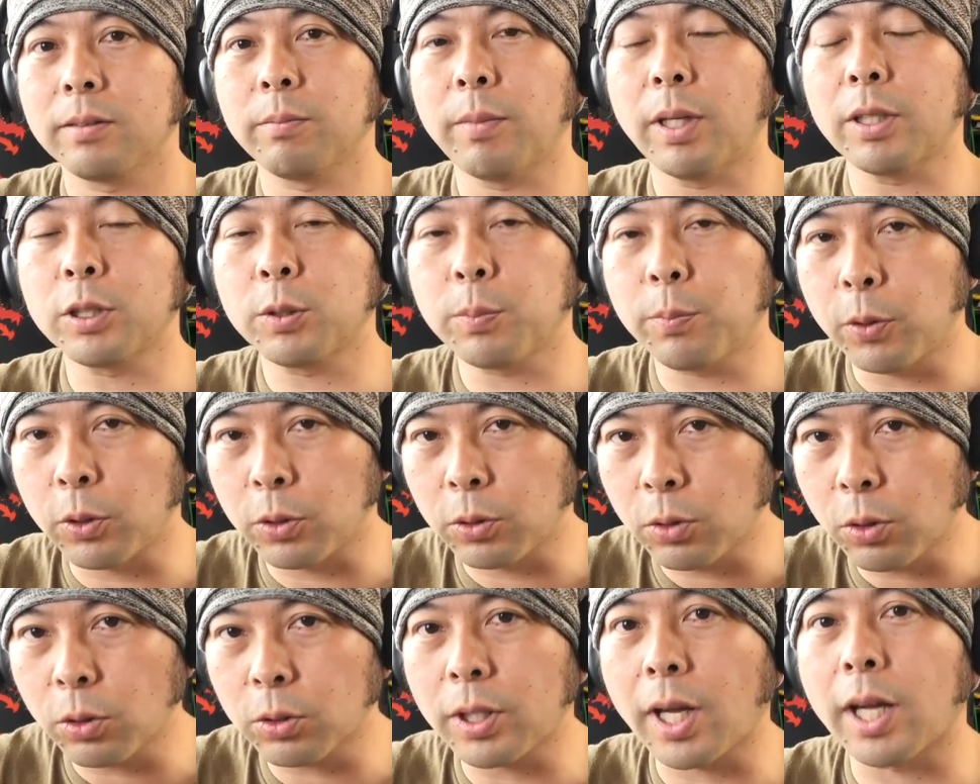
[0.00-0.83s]

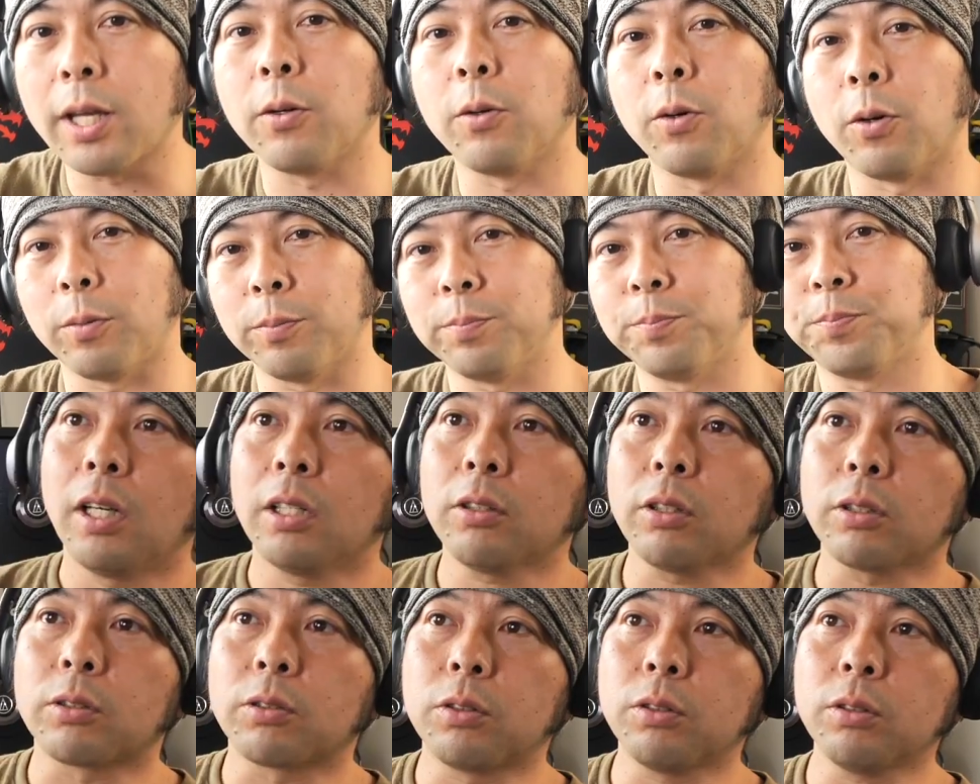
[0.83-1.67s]
マルチポイント対応
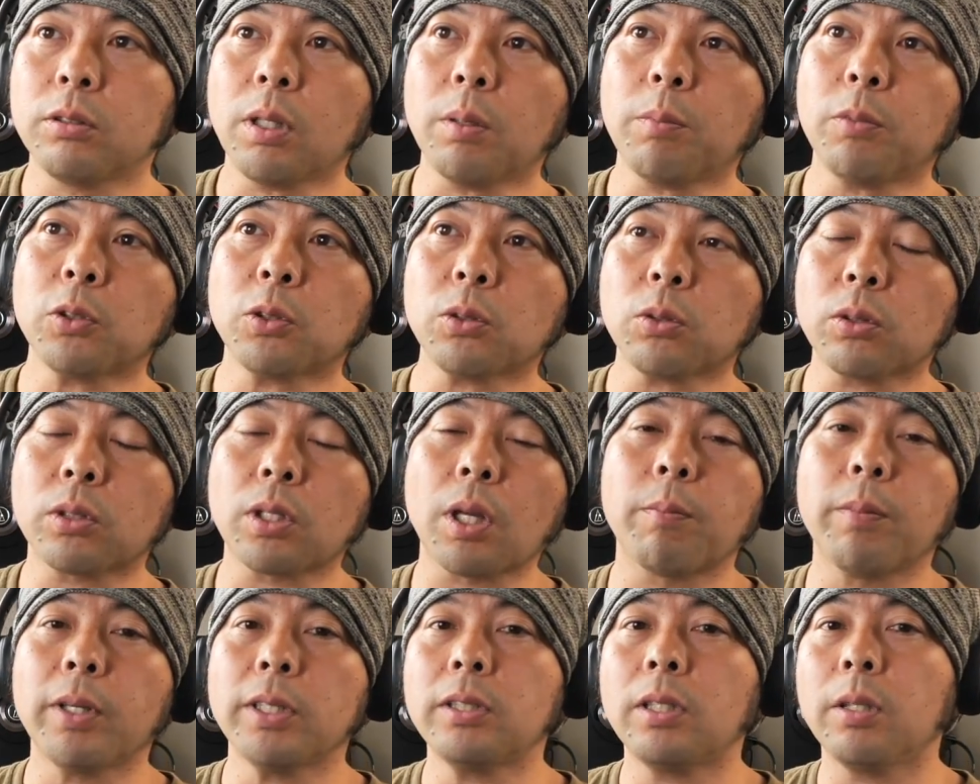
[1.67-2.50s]
あとは通話もちょっと
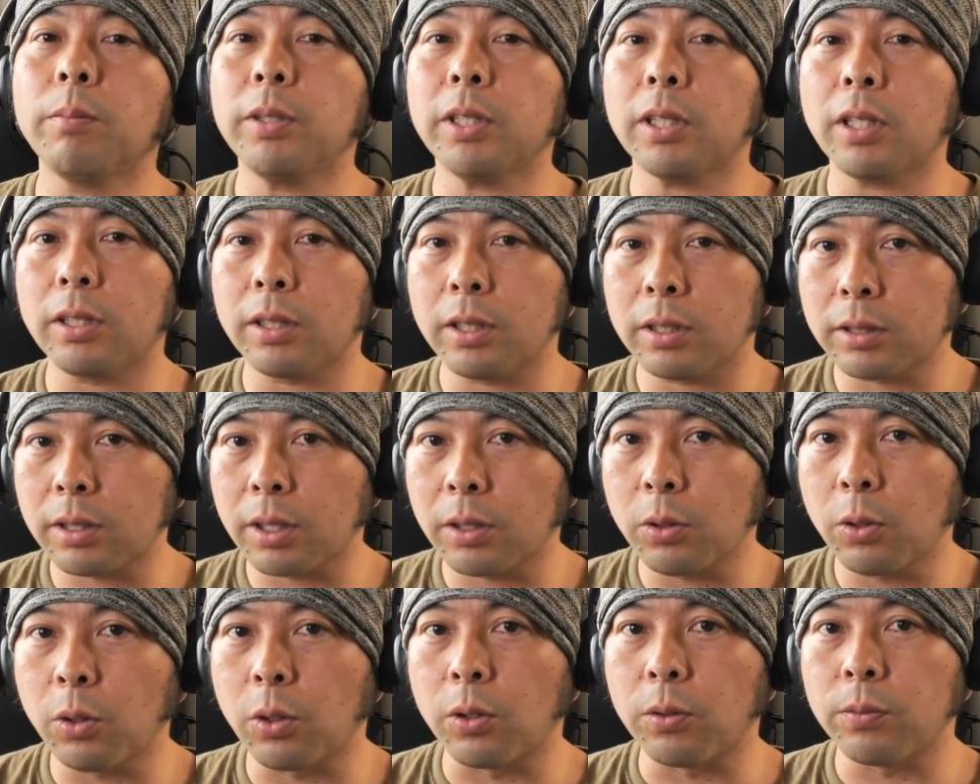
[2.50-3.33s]
試してみたんです
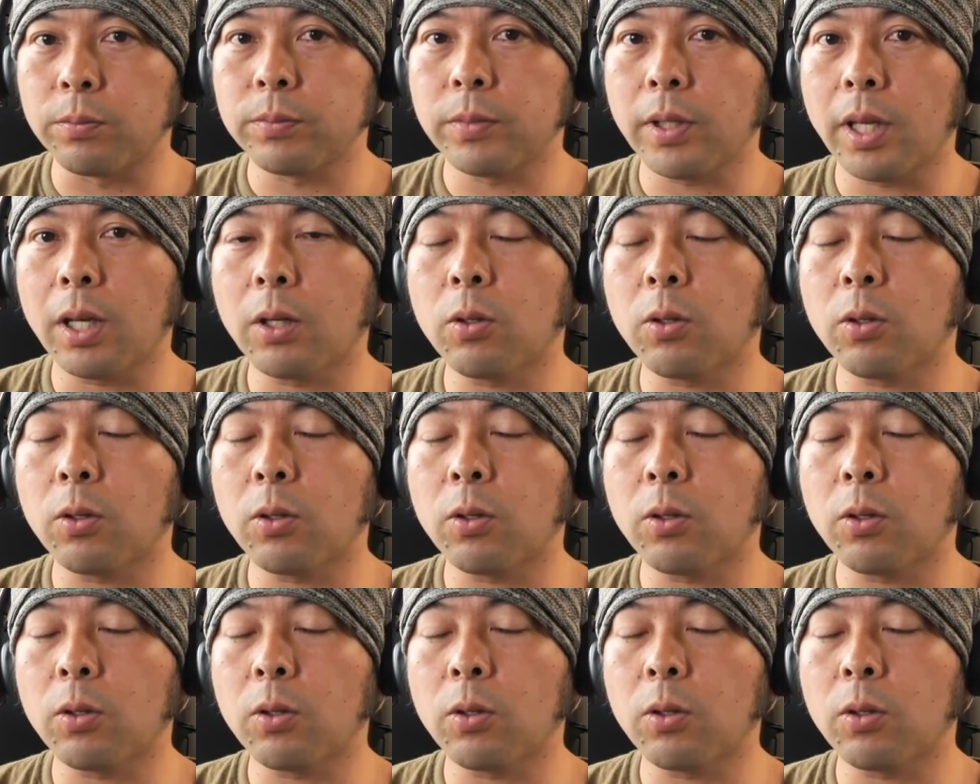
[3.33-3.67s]
けど